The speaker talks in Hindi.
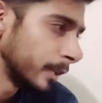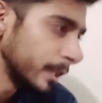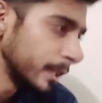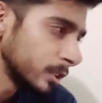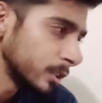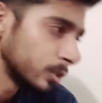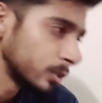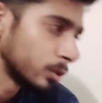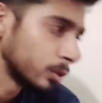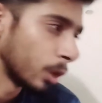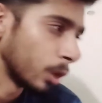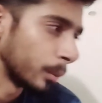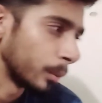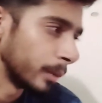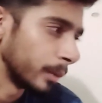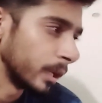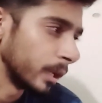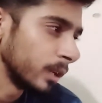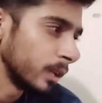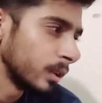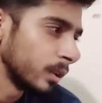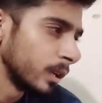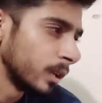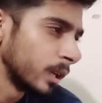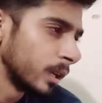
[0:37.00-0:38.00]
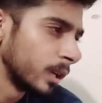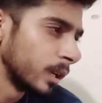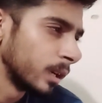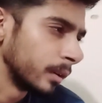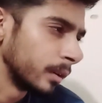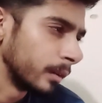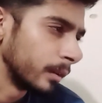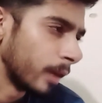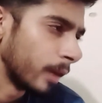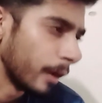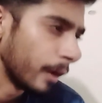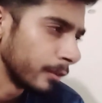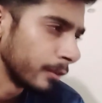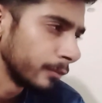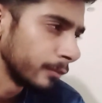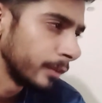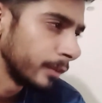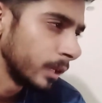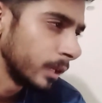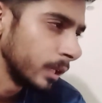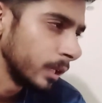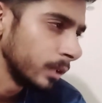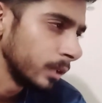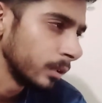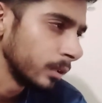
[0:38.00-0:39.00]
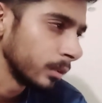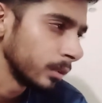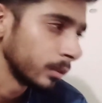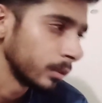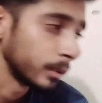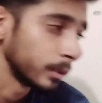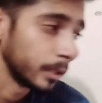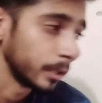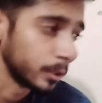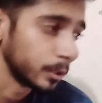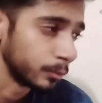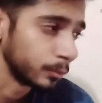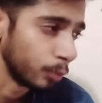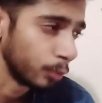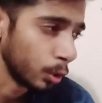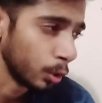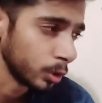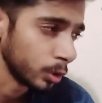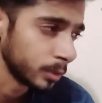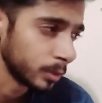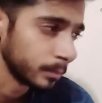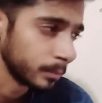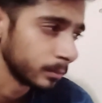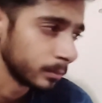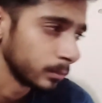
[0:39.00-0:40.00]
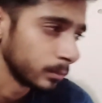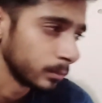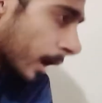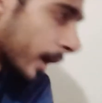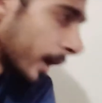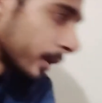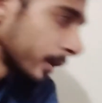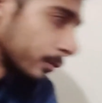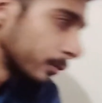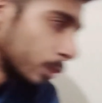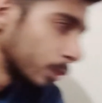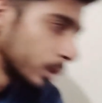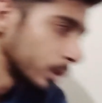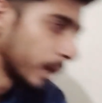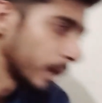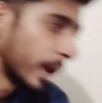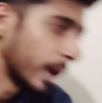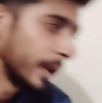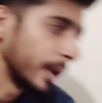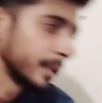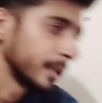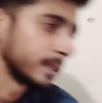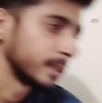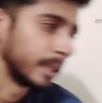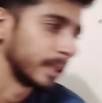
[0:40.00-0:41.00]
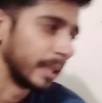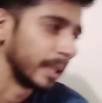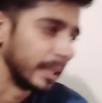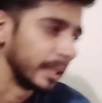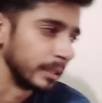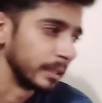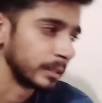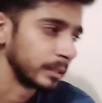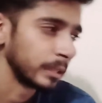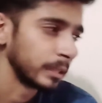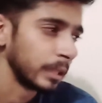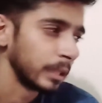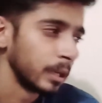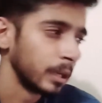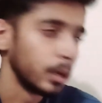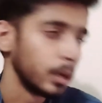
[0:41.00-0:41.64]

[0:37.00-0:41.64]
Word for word: रीच टॉपले डेविन विली क्रिस वोक्स मार्क वुड एलेक्स हेल्स